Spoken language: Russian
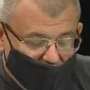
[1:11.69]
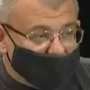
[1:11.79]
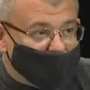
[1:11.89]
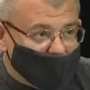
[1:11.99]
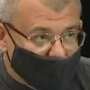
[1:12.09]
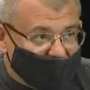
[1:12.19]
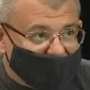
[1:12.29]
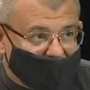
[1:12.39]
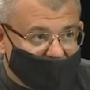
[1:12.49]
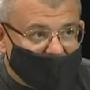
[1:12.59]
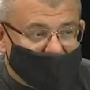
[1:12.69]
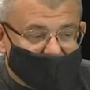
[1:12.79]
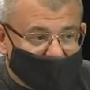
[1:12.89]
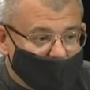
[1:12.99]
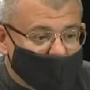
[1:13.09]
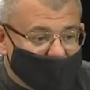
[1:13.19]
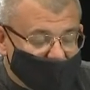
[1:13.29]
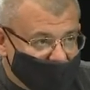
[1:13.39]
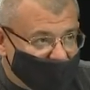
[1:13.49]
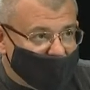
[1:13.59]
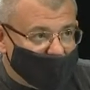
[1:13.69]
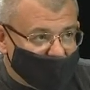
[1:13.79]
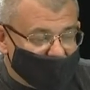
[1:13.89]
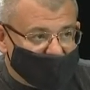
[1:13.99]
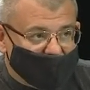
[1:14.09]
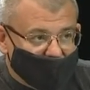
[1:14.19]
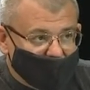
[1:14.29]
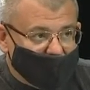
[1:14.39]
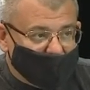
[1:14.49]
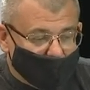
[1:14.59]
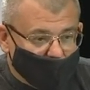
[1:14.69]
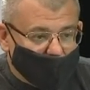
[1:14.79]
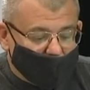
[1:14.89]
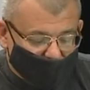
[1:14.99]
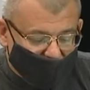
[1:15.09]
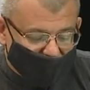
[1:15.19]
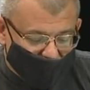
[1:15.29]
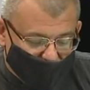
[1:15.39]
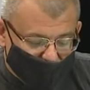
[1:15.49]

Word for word: И только у нас, в Карагандинской области, выходит издание по государственному